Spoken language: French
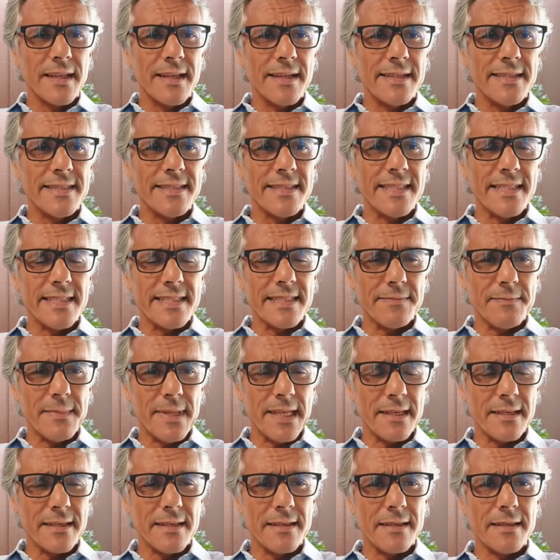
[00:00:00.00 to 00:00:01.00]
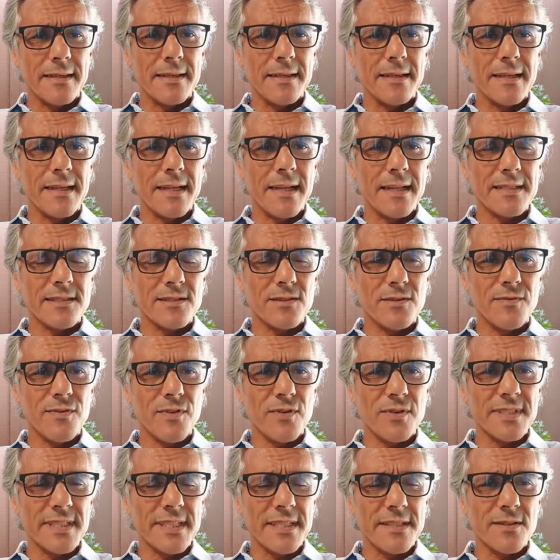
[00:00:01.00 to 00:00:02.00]
sismique à San
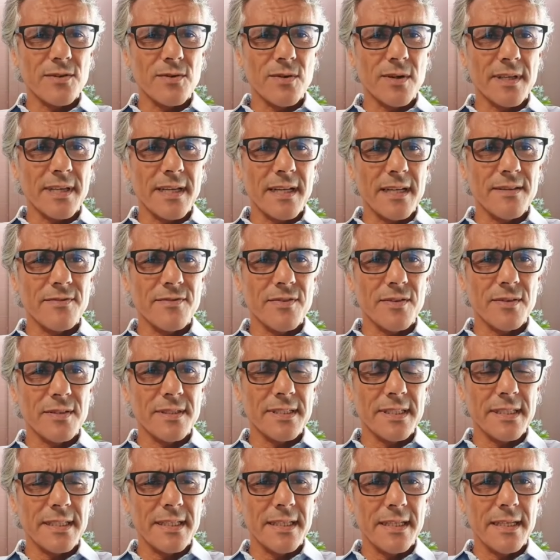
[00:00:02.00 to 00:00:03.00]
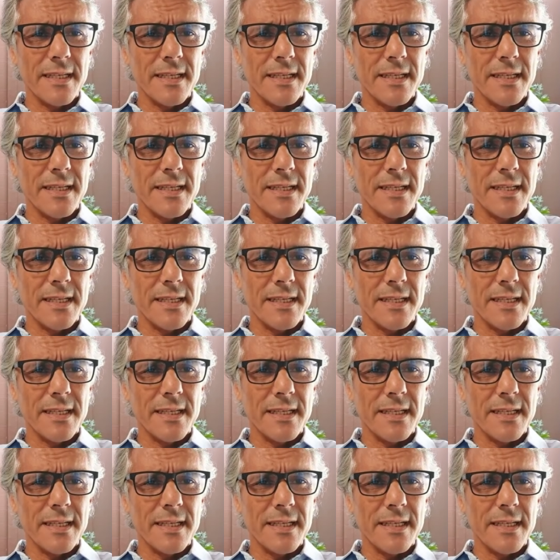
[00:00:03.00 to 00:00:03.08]
Francisco en Californie,